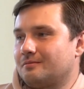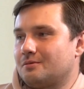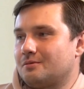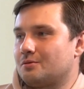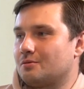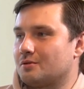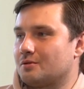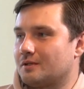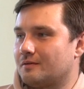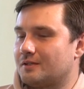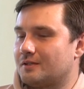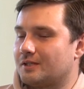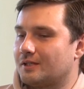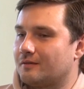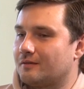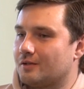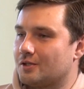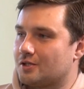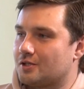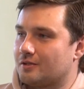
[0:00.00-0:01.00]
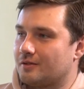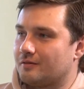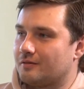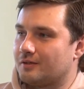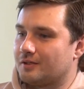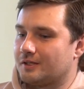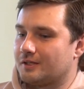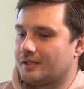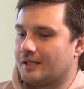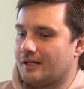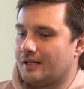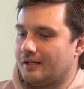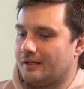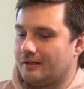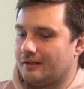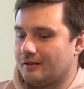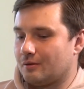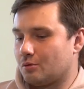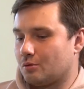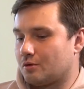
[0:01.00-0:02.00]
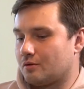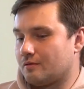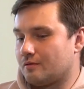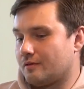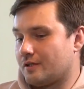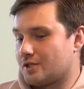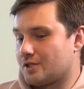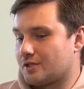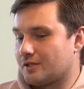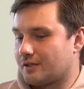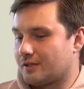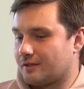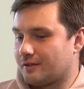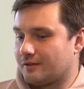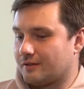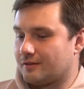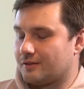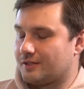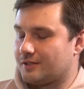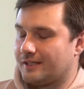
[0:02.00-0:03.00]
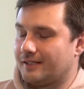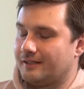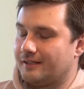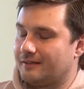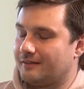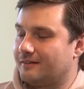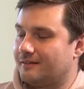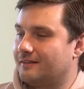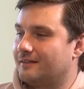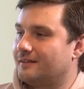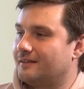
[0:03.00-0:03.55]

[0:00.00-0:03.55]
Все зависит от вашей вертикали, от ваших э, целей.